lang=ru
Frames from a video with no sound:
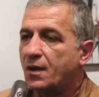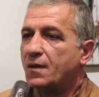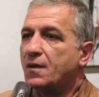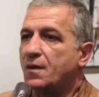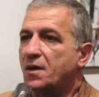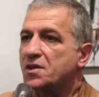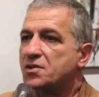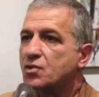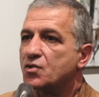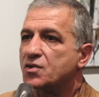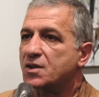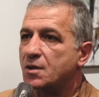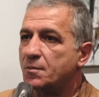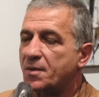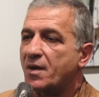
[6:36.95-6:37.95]
э,
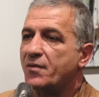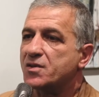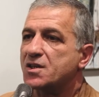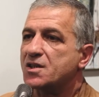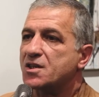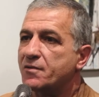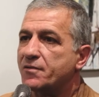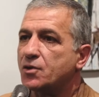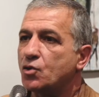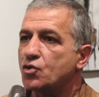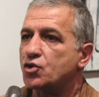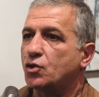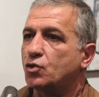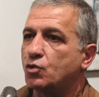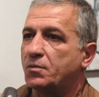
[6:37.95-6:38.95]
эстонское правительство
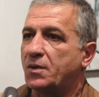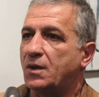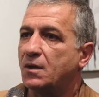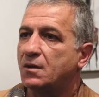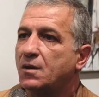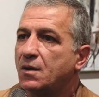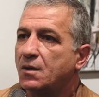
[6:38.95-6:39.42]
тоже думало